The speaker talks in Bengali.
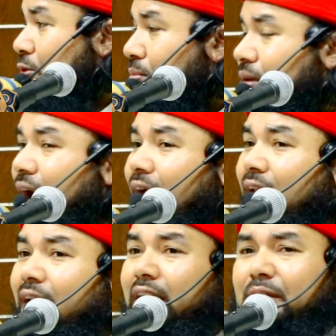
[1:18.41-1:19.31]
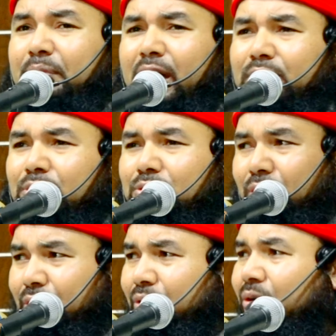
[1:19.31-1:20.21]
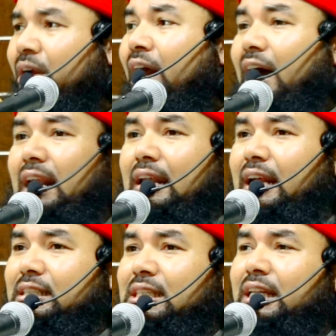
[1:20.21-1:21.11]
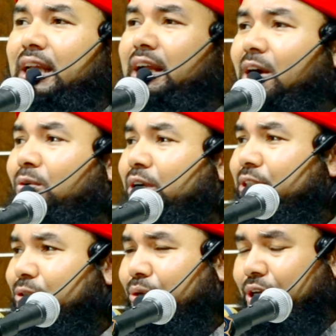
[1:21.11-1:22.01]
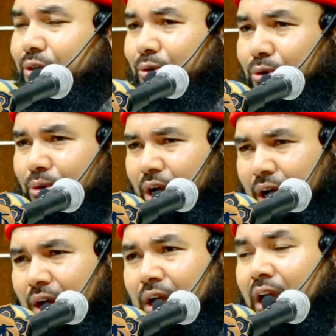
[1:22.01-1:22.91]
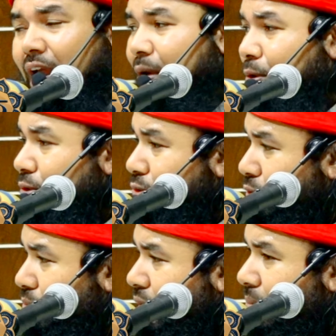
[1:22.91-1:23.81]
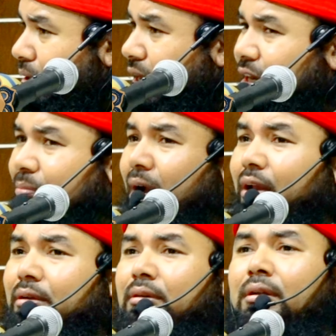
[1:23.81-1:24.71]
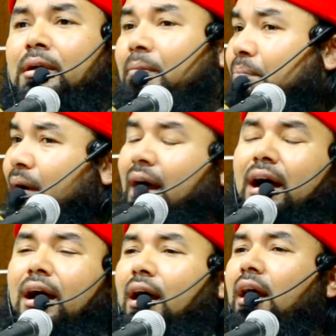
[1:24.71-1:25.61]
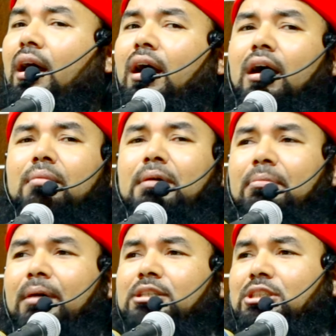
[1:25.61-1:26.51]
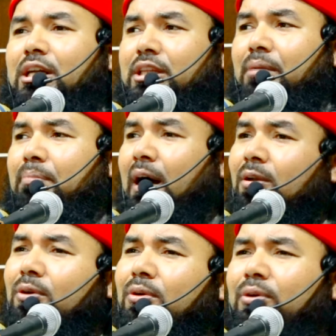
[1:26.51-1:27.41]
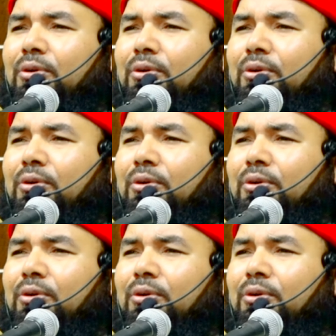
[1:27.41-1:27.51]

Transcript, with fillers: তোমরা আল্লাহর এবাদত করো আল্লাহর সাথে কাউকে শরীক করো না এবং তোমরা মেহেরবান মা বাবার সাথে ভালো